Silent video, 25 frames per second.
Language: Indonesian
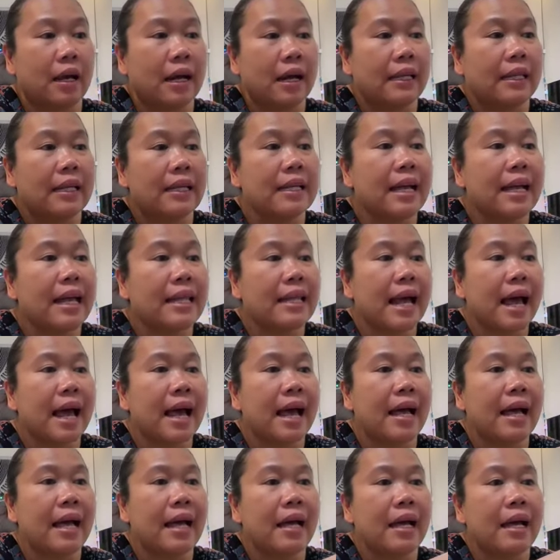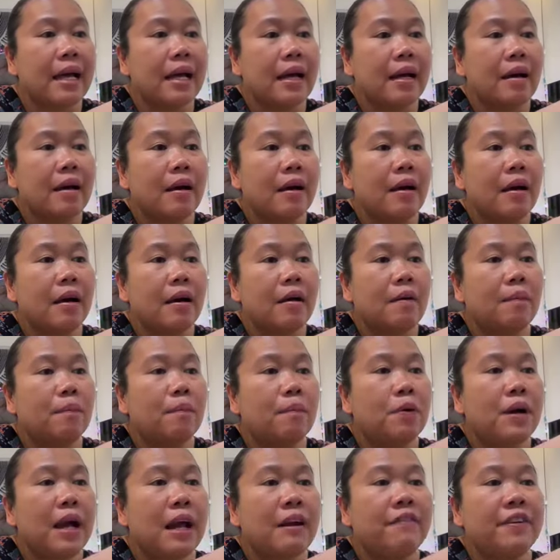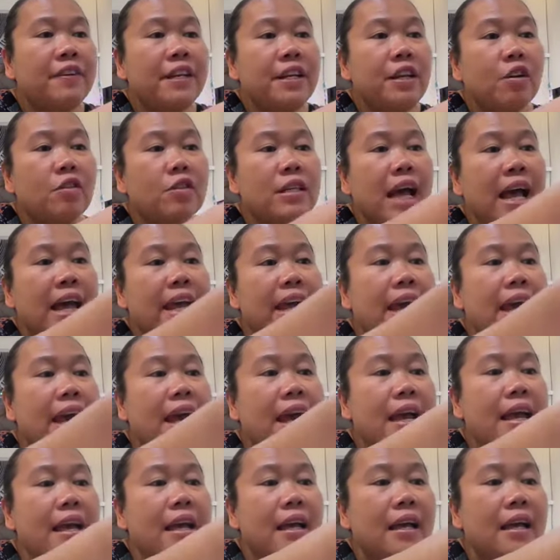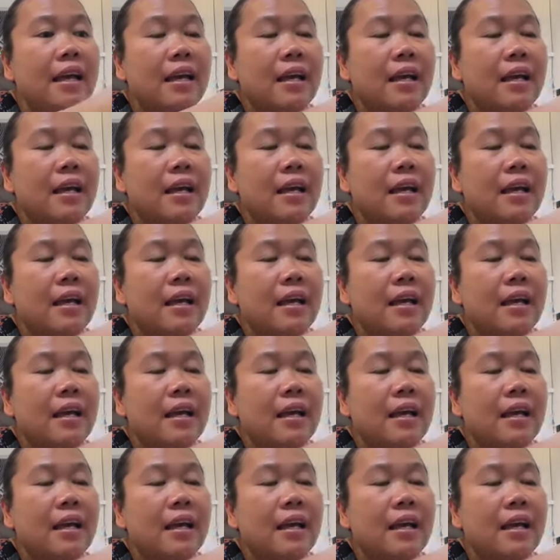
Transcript: Lah ternyata bukan video saya.